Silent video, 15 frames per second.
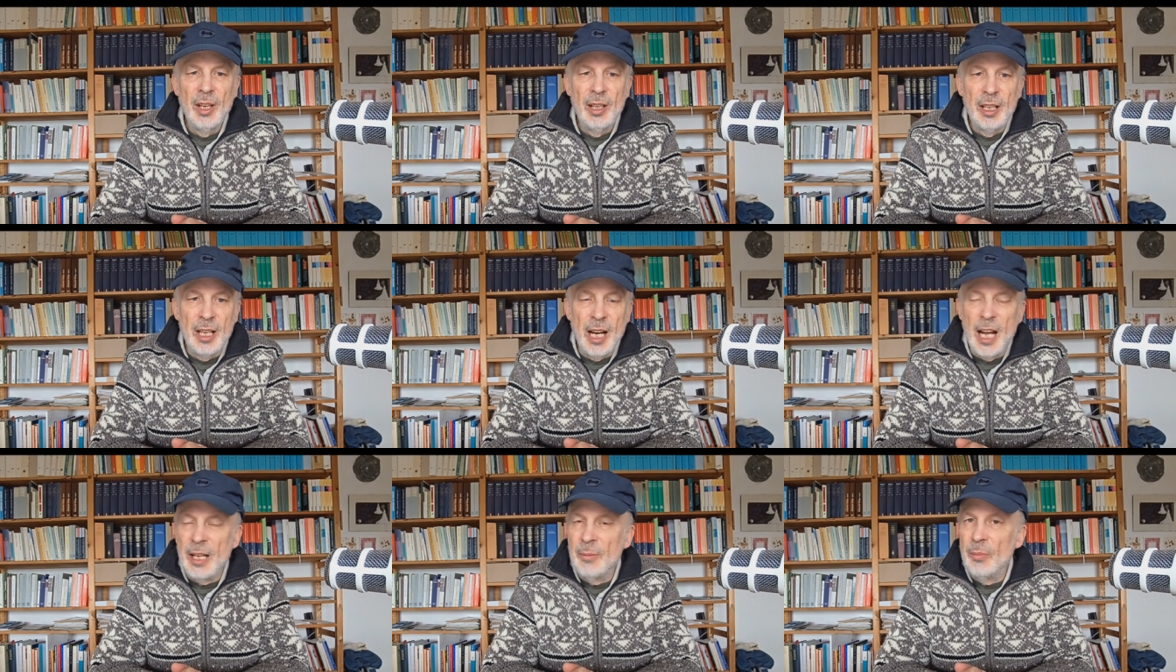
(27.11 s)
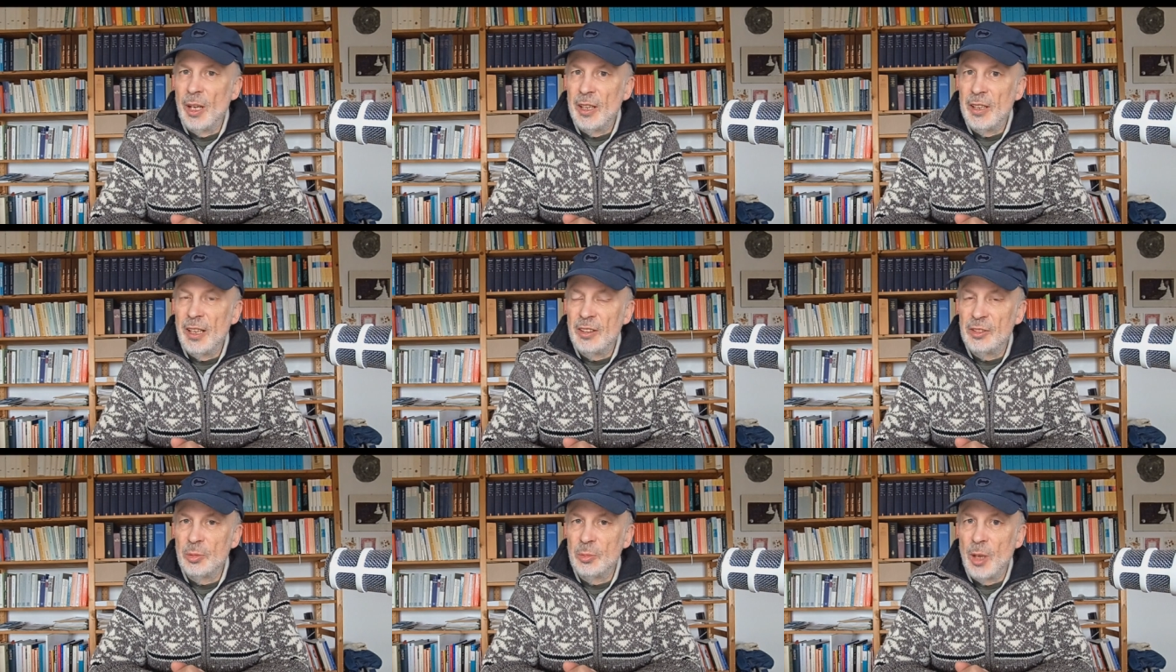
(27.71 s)
Kann man
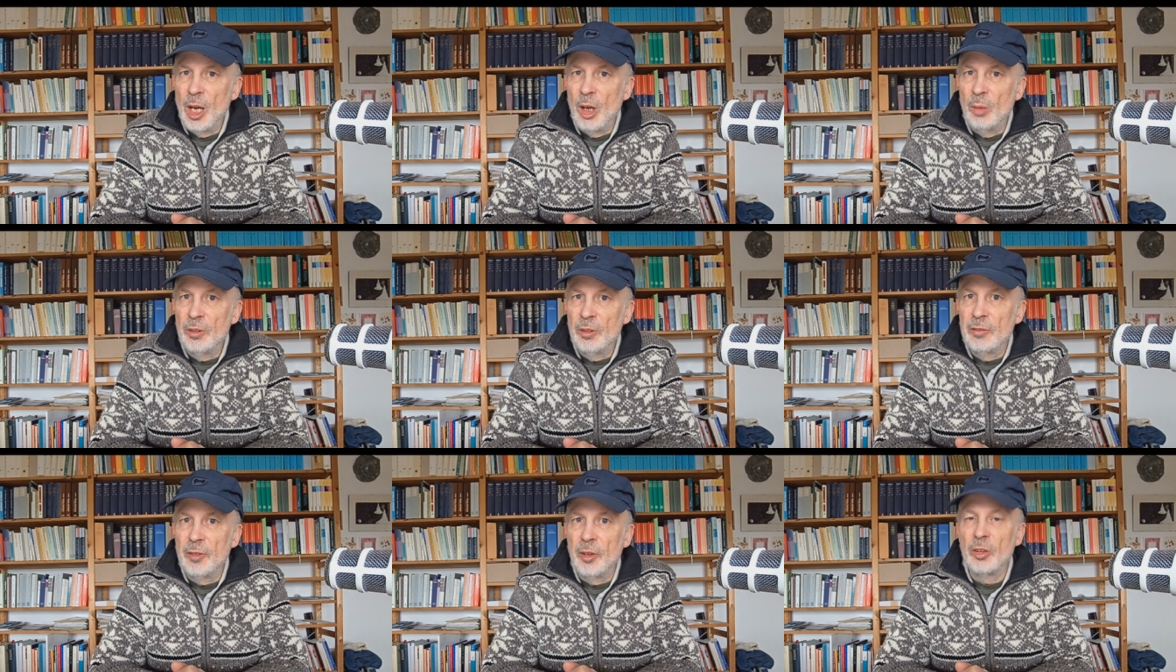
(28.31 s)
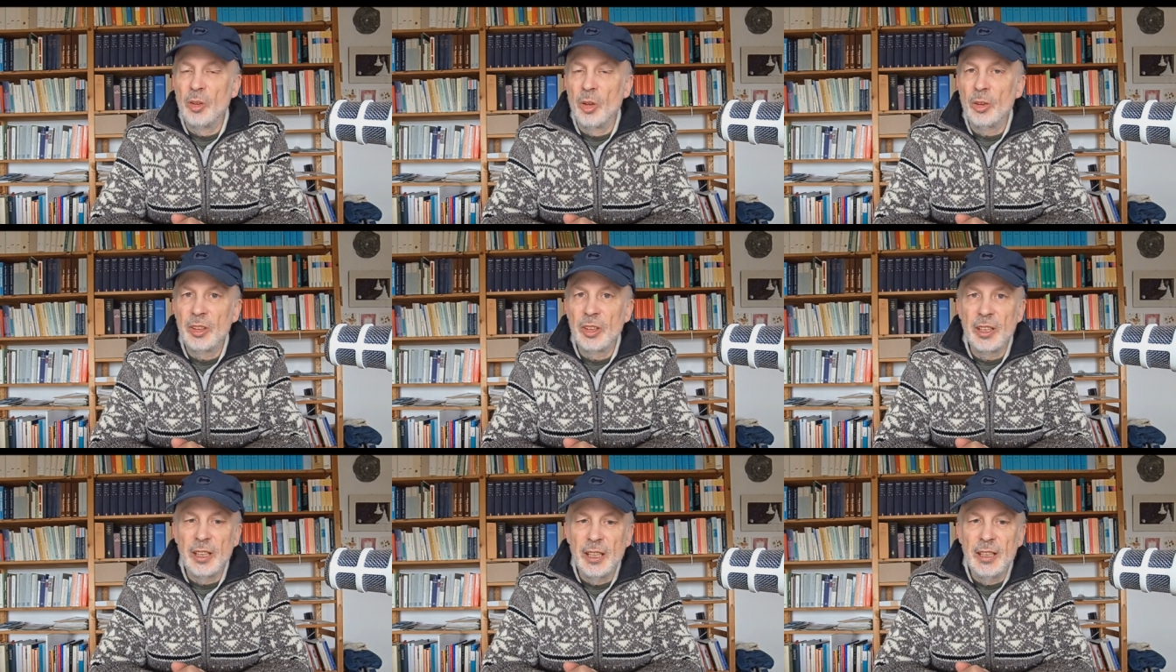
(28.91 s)
das überhaupt, von Gott
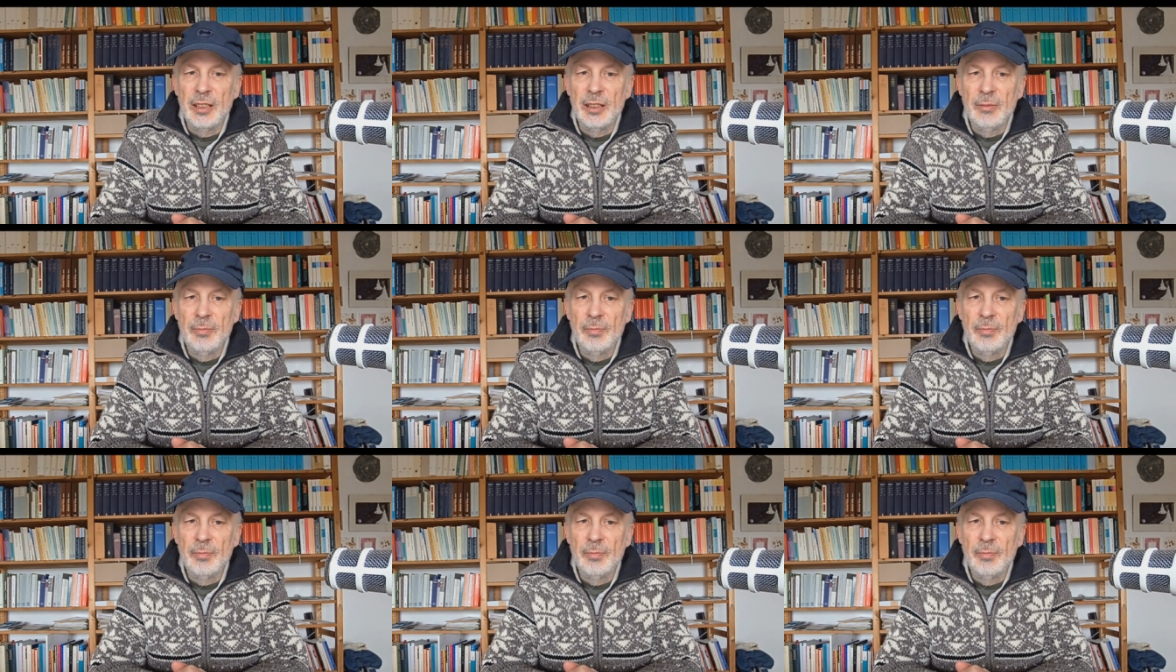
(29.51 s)
reden?